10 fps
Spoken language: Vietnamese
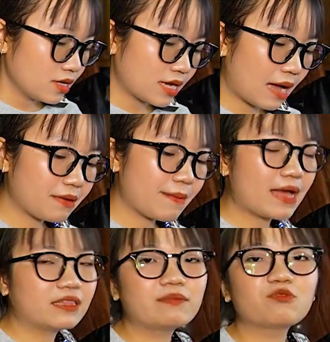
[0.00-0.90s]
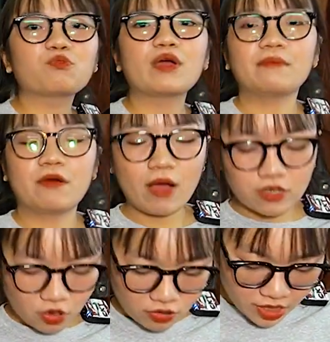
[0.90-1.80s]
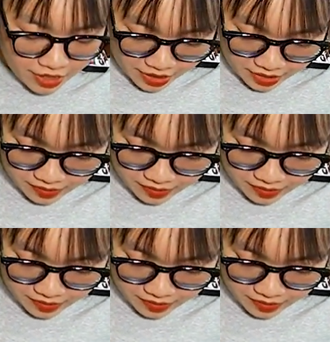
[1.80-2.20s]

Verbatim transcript: K mười ba tiếp tục với em mặc khoác gió dày.